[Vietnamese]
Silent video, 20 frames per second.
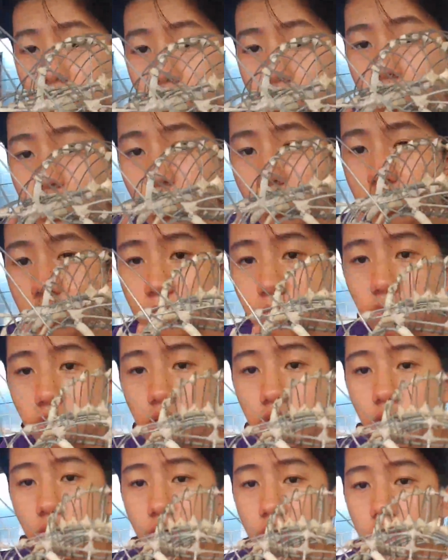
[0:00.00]
Mọi người có gì mọi
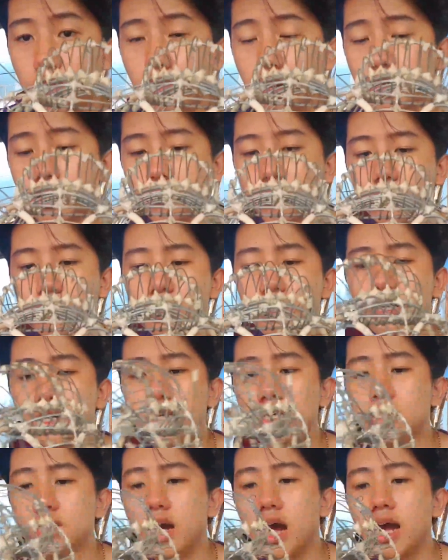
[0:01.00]
người không hiểu thì mọi người
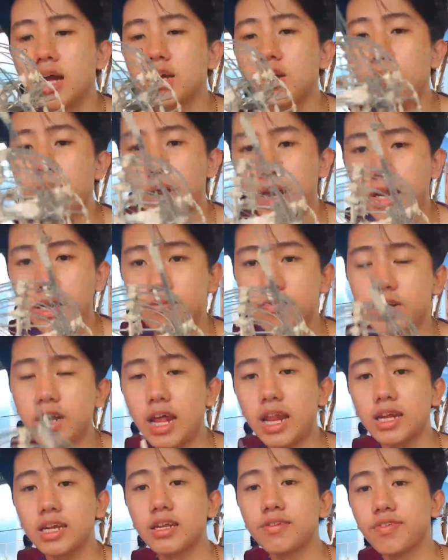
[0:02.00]
cứ comment, và
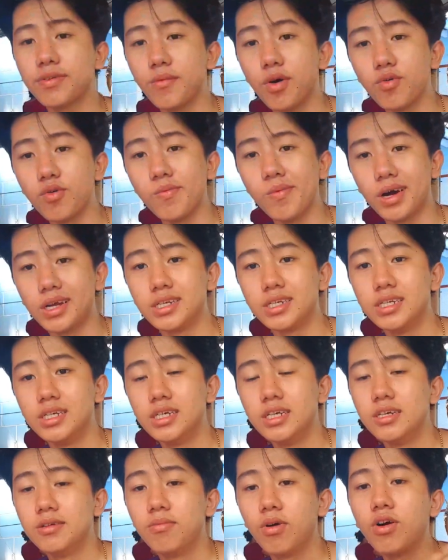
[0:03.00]
đây là cái nick Facebook của mình.
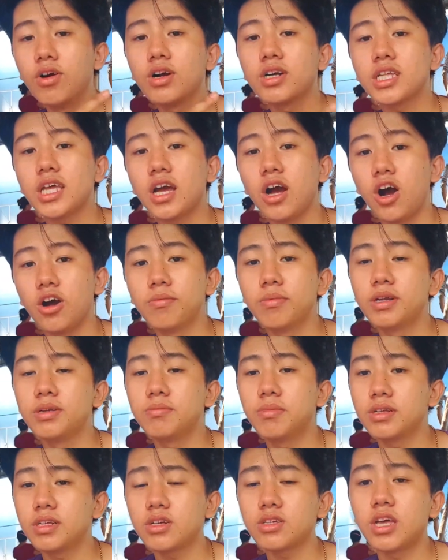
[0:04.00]
Mọi người có thể hỏi
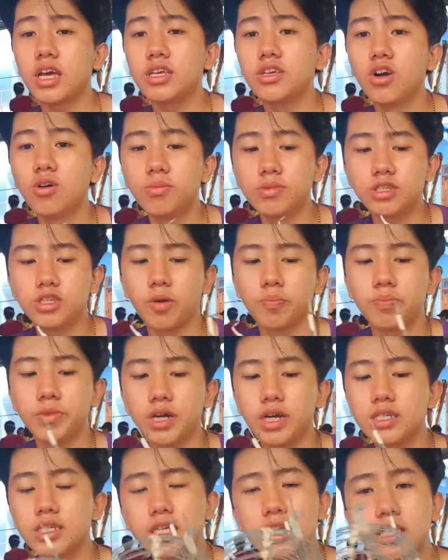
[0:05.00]
mình có thể vô mình chụp
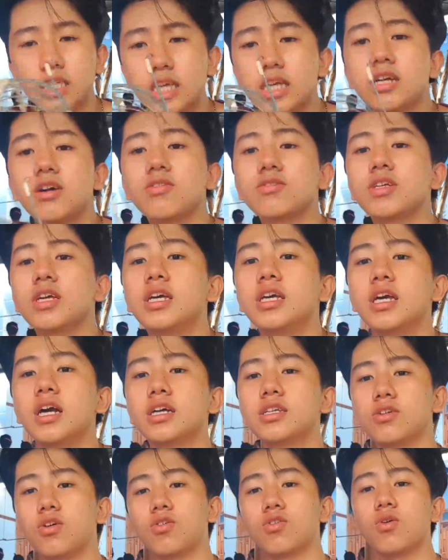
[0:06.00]
những cái chi tiết con gì
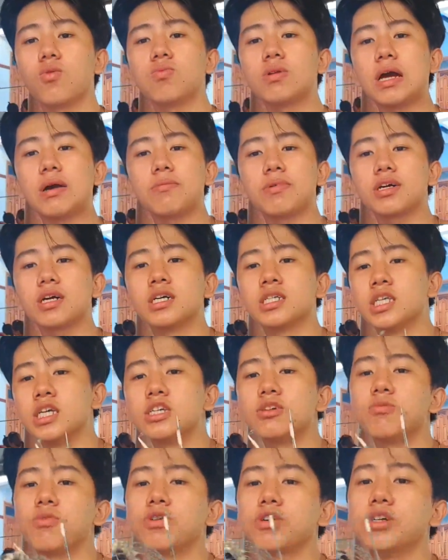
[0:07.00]
chỗ khúc nào mà cần thiết
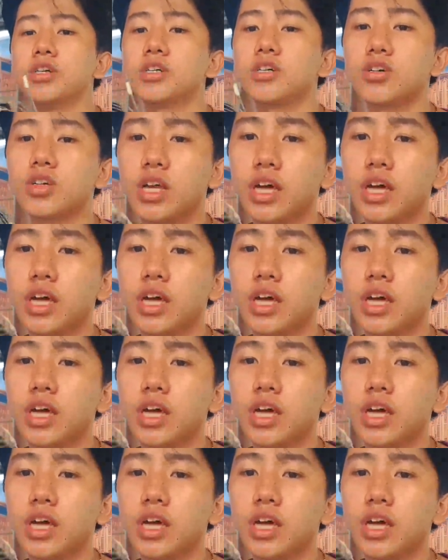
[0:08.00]
cho mọi người có